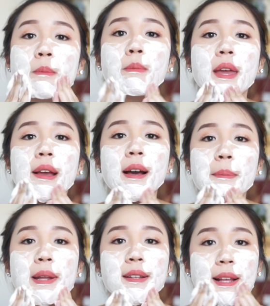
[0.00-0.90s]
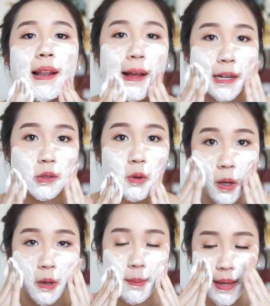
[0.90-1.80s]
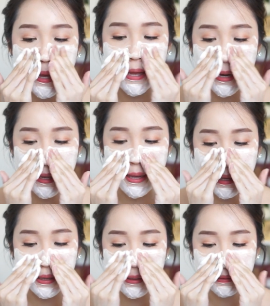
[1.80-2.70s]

เมคอัพมันสลายตัวออกมานะคะ